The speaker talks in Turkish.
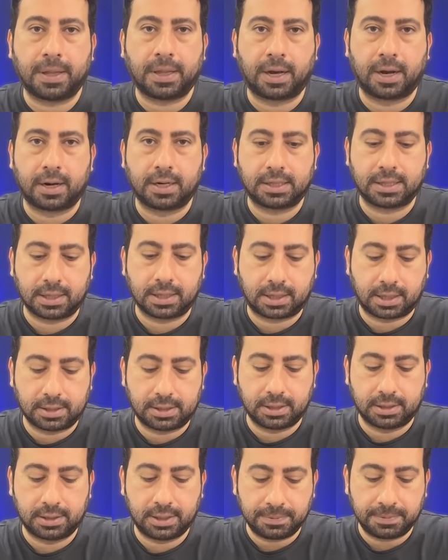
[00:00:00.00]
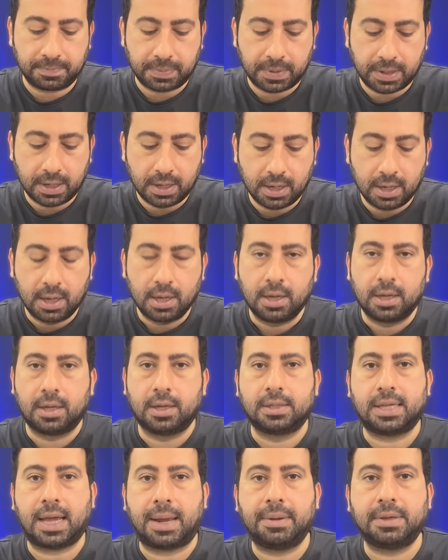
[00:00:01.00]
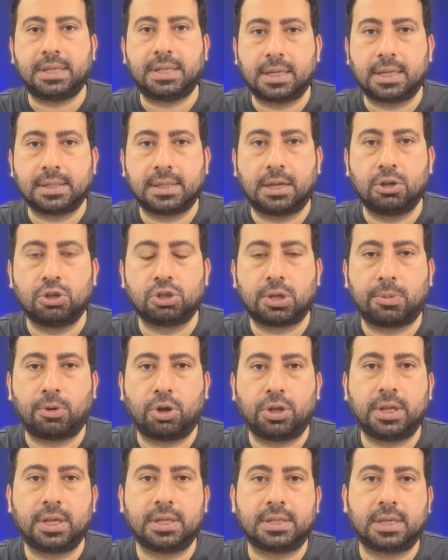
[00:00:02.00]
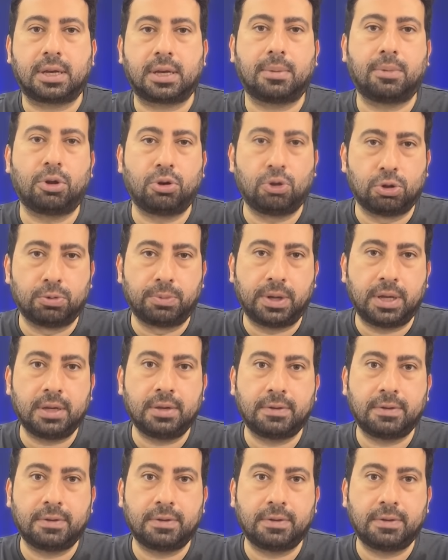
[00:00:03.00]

arasına katıldı. E, Servis 8'e henüz abone değilsek abone olmayı